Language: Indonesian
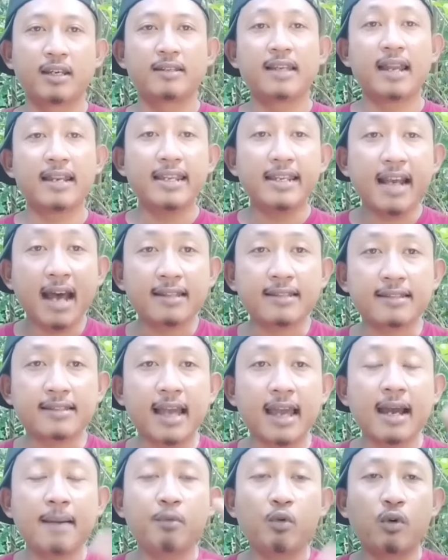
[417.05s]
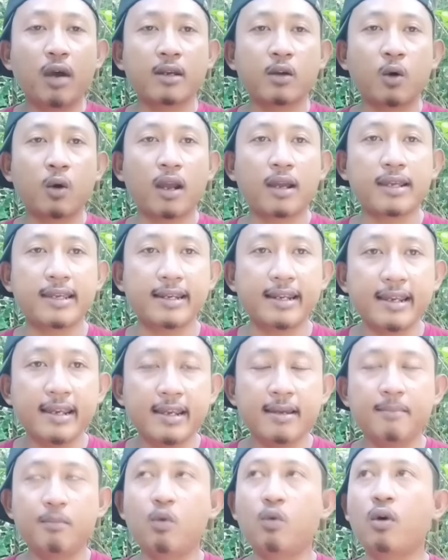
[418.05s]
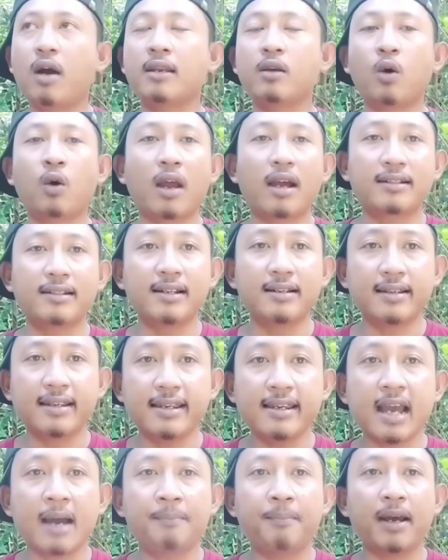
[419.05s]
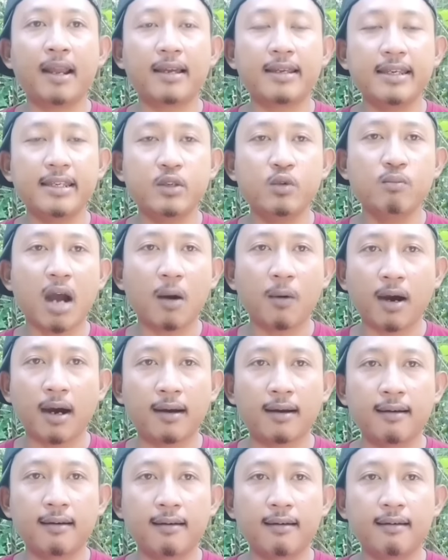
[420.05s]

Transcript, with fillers: Dan ingat, saya bukan orang iri, bukan orang dengki, apalagi jumawa.